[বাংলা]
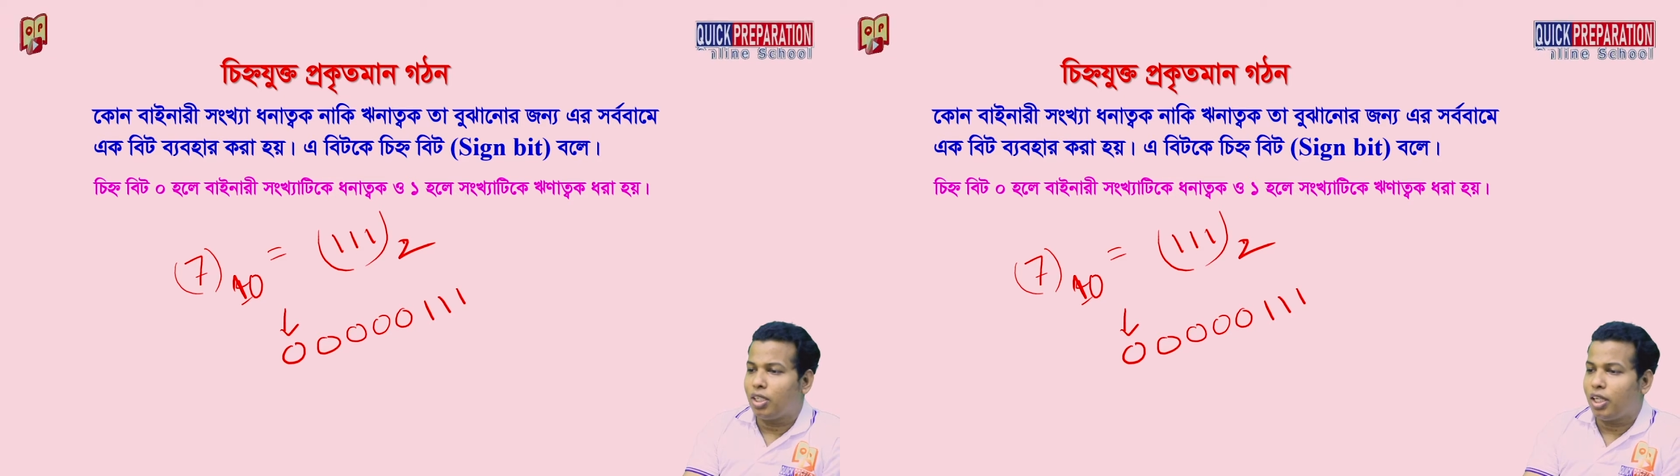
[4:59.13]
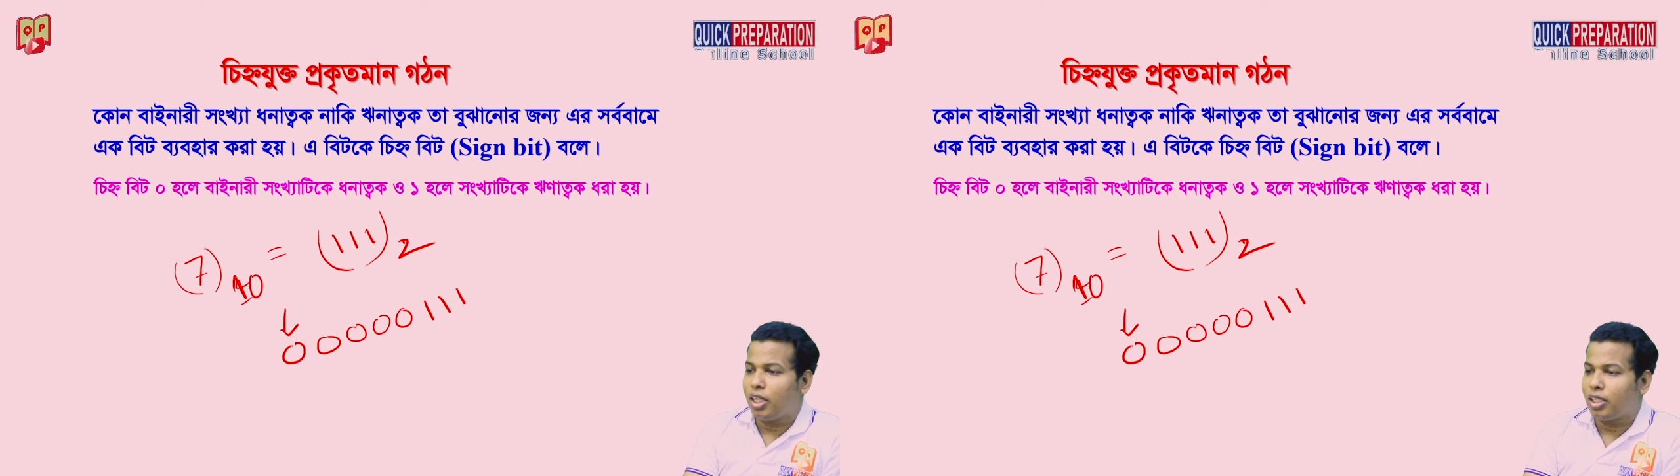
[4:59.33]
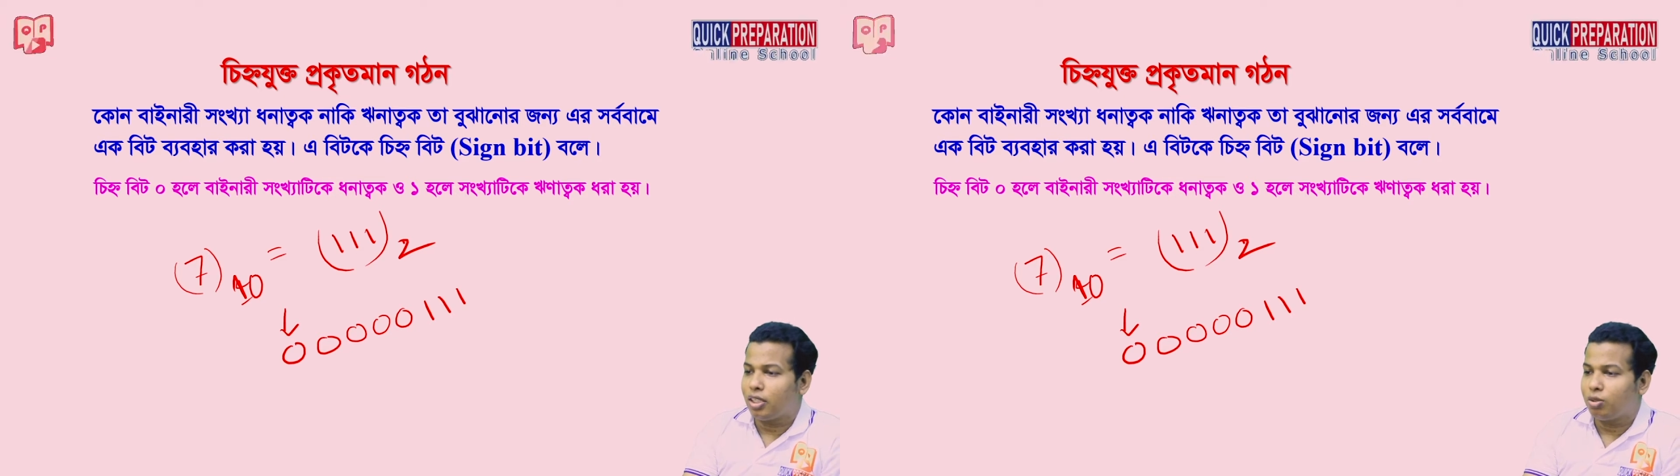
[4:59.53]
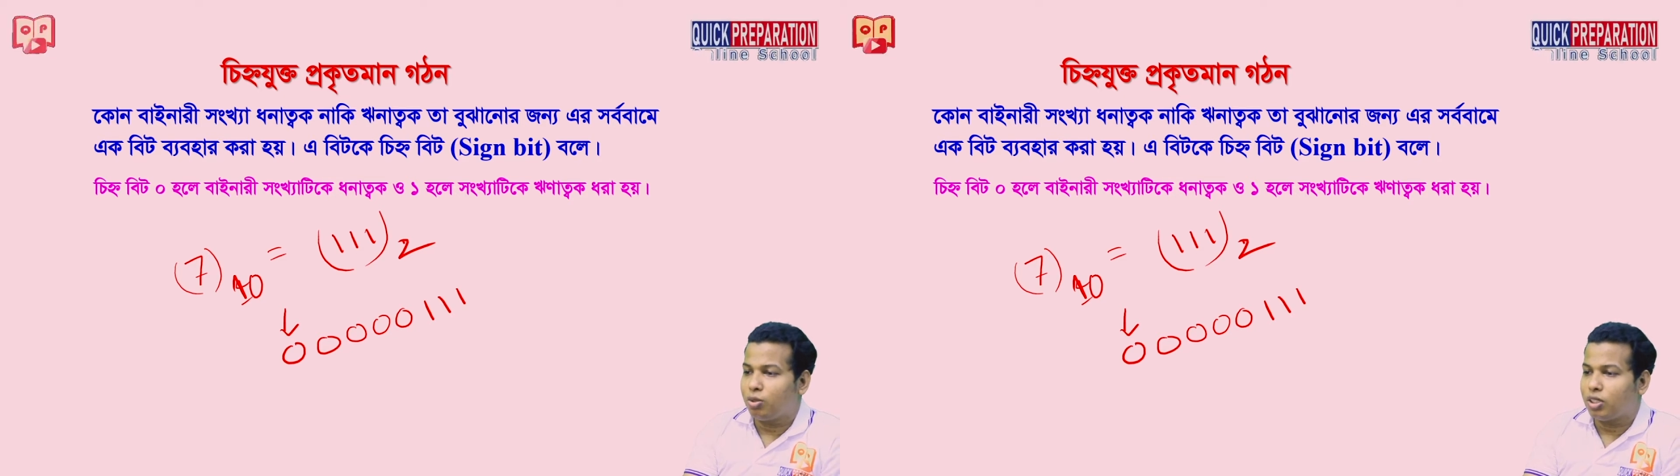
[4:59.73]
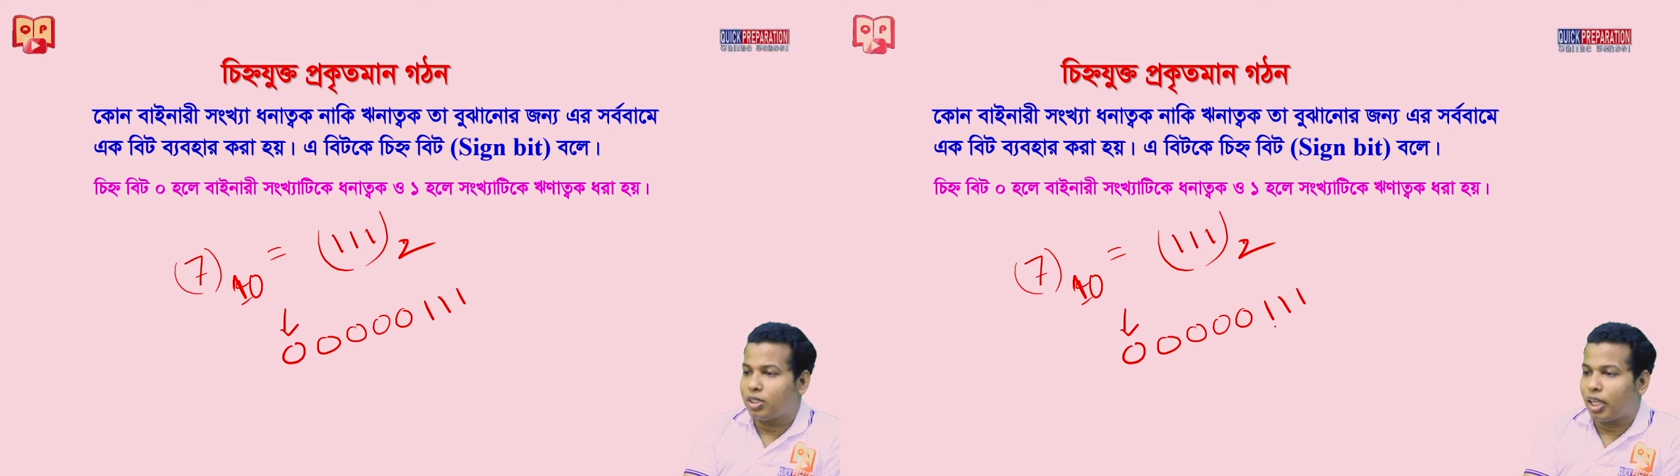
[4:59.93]
এইটাকে যদি
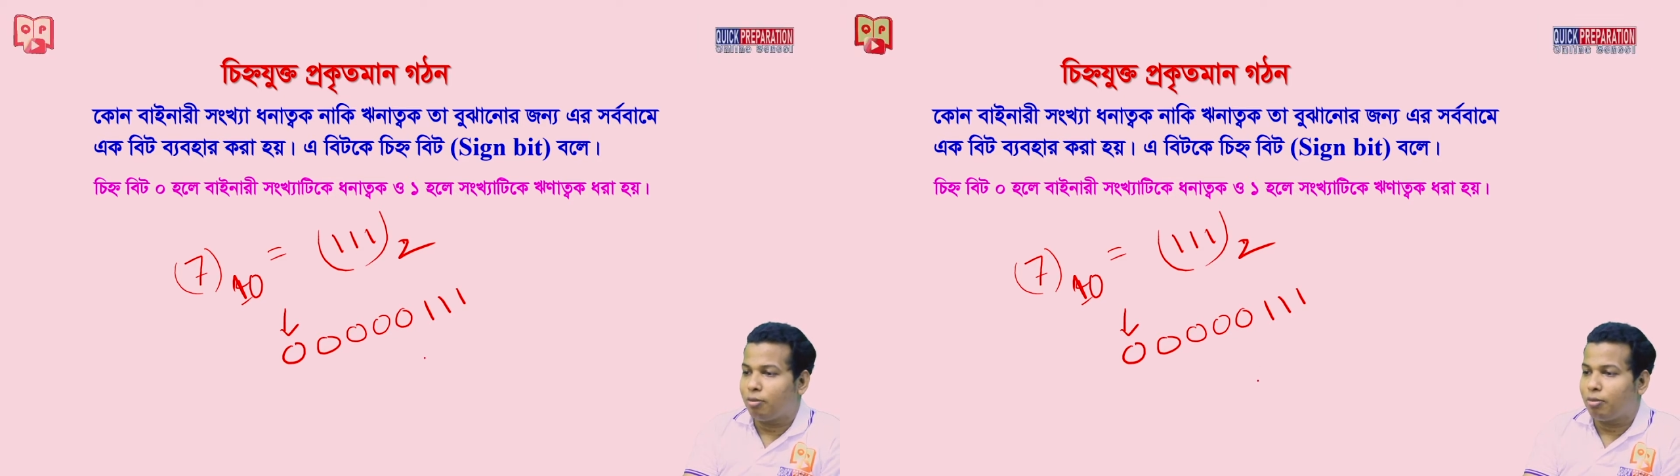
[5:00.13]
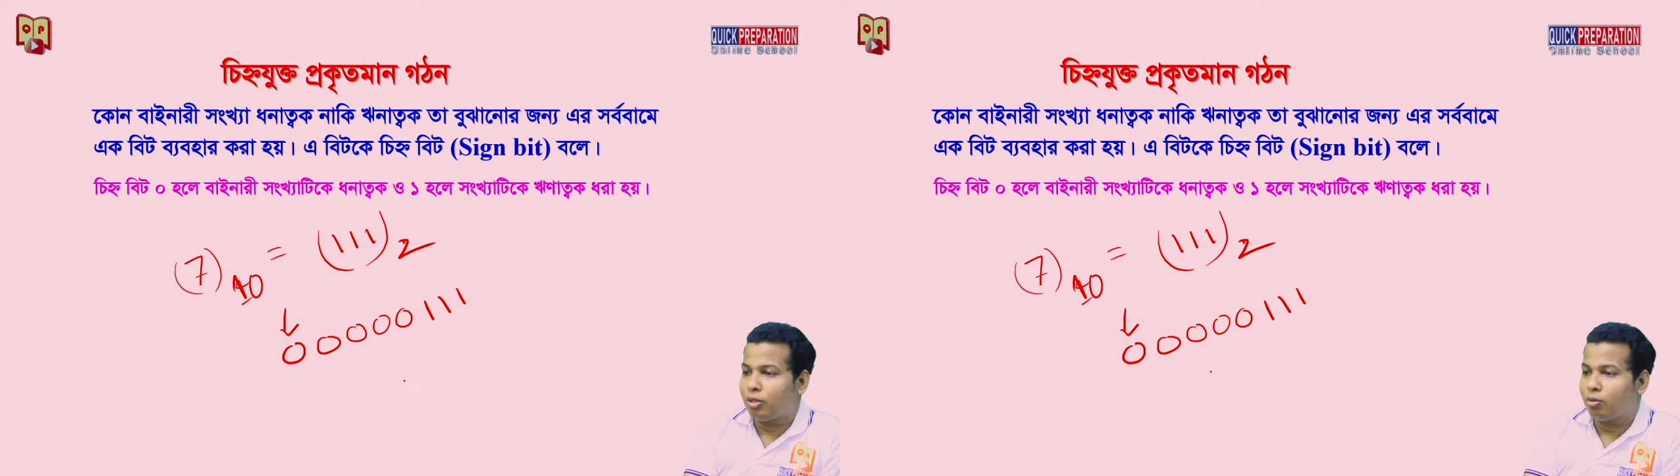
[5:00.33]
সাইন বিট